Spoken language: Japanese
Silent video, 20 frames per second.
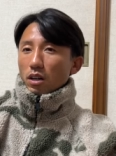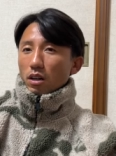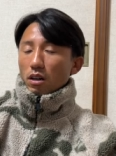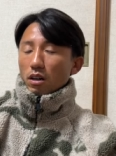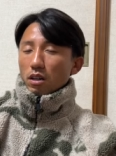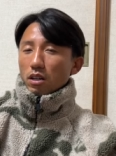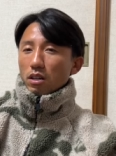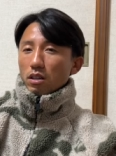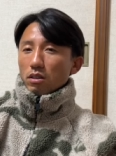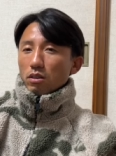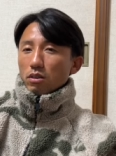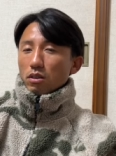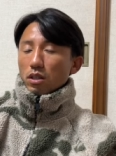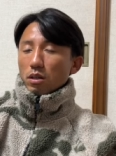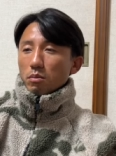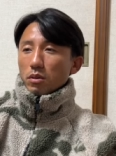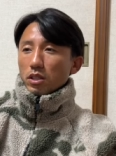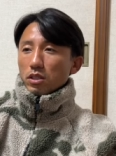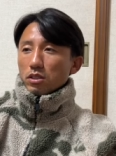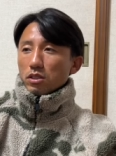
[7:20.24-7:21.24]
あれあったら
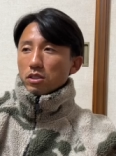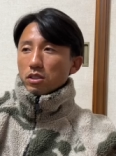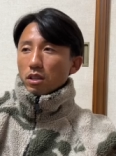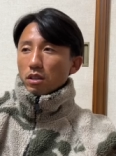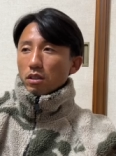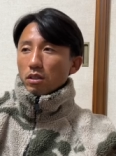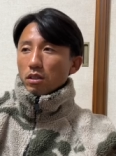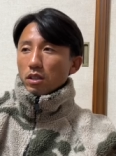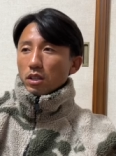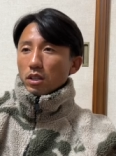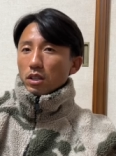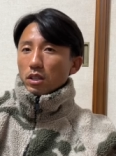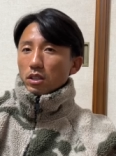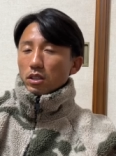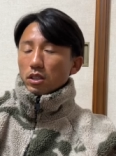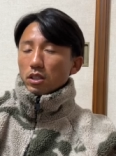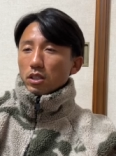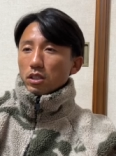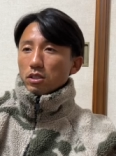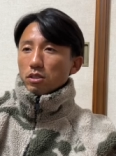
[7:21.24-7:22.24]
めっちゃ
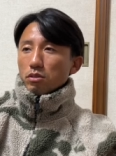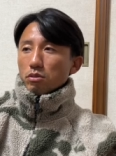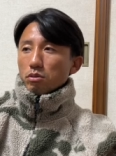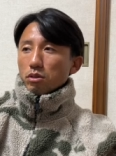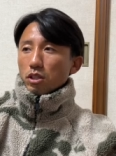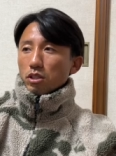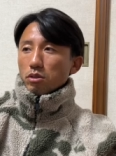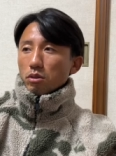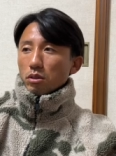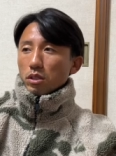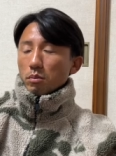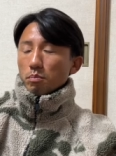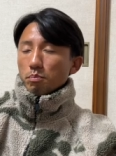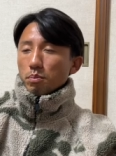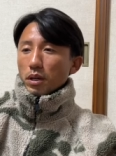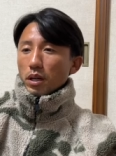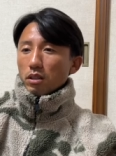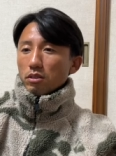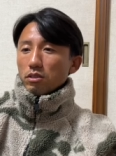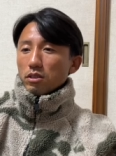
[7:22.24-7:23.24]
いいシチュエーションいっ
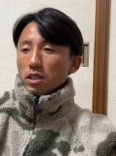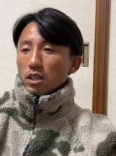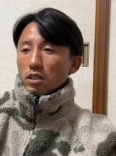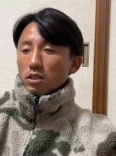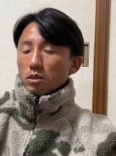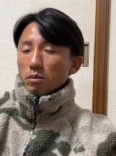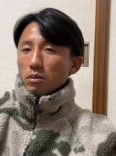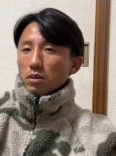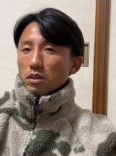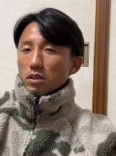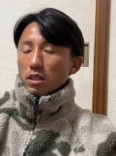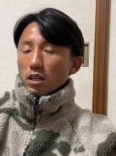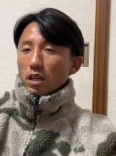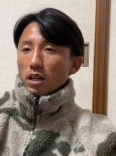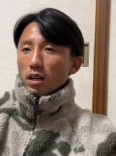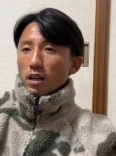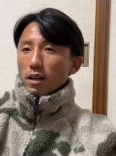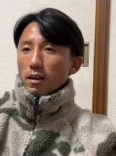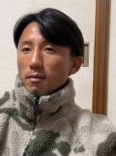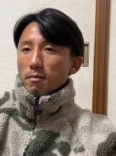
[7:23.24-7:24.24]
ぱいあるじゃんと思って。
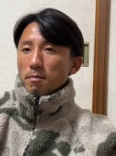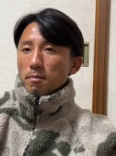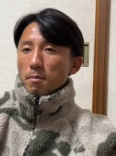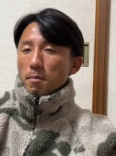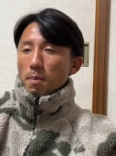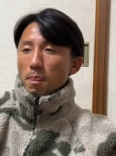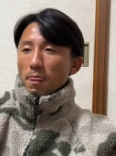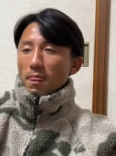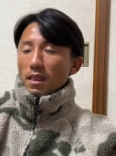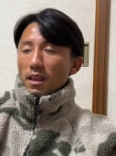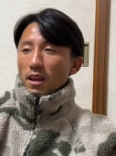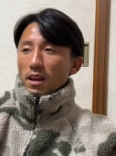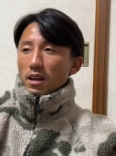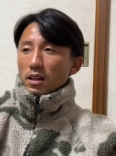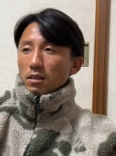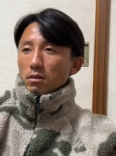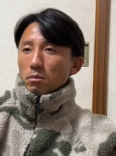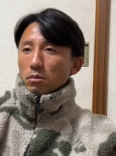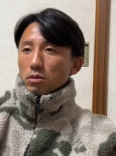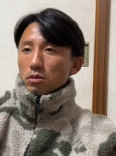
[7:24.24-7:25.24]

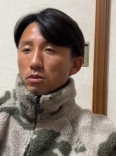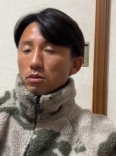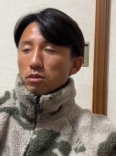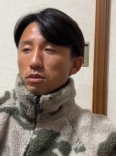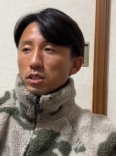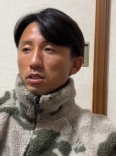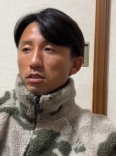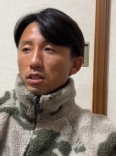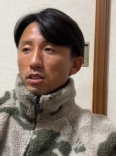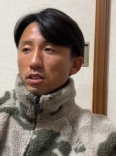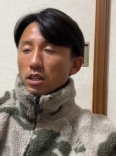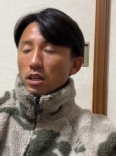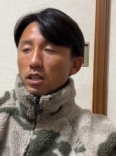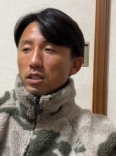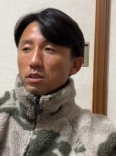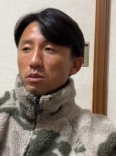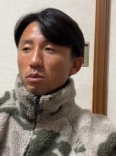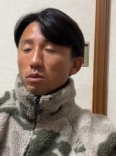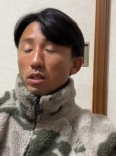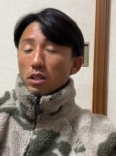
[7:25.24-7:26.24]
もう釣り具に買い
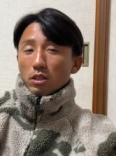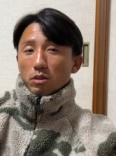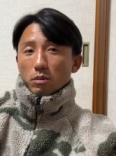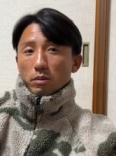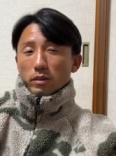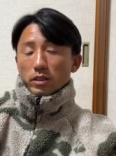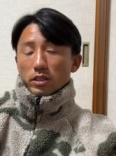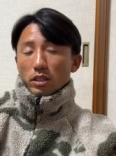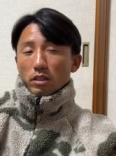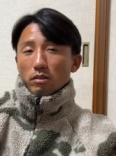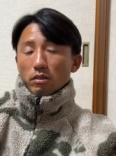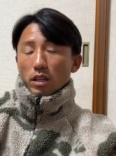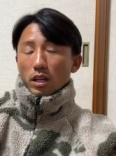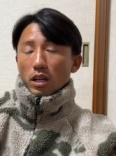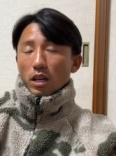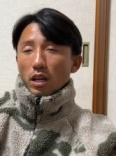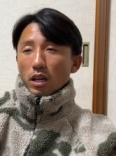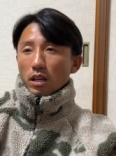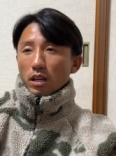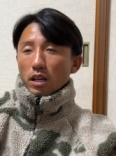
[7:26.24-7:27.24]
に行こうかなと思いましたけどね、
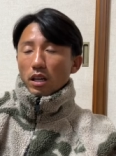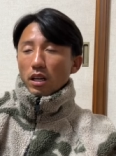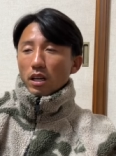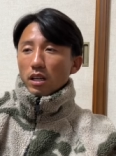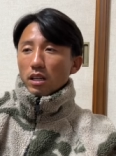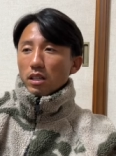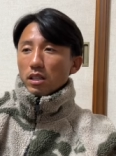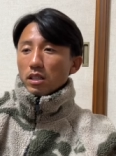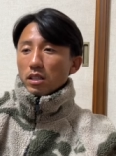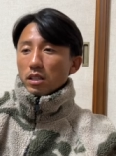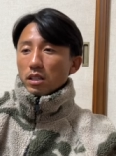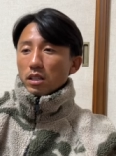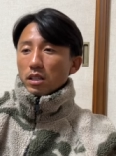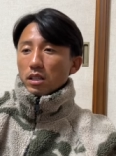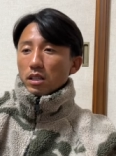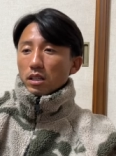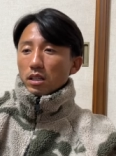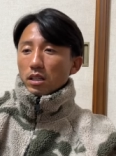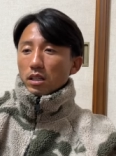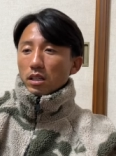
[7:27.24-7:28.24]
あ
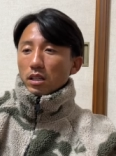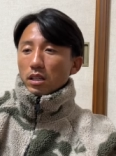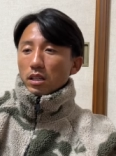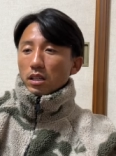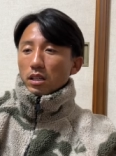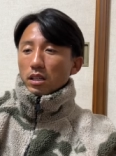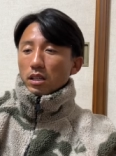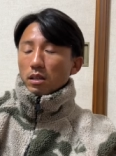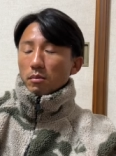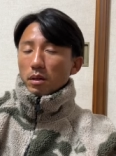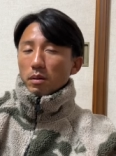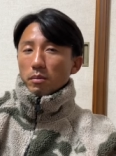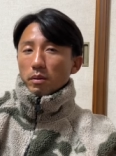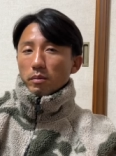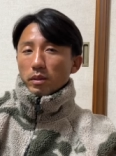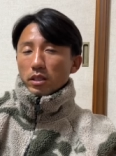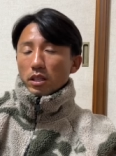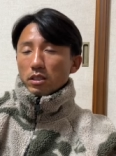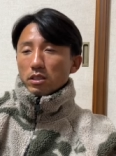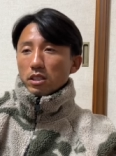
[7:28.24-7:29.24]
れ。まあまあ
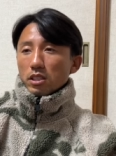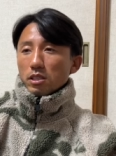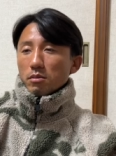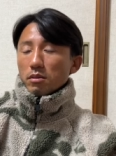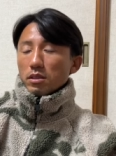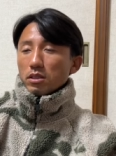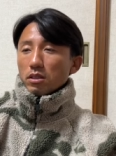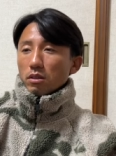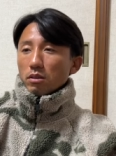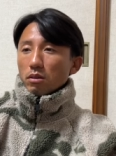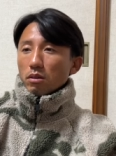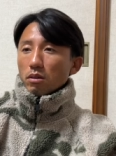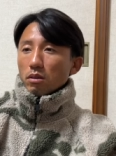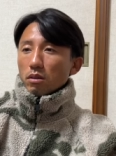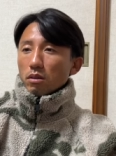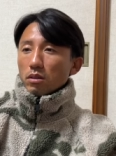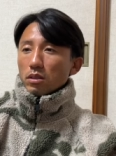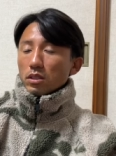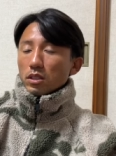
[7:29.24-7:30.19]
まあ脱線しましたけど、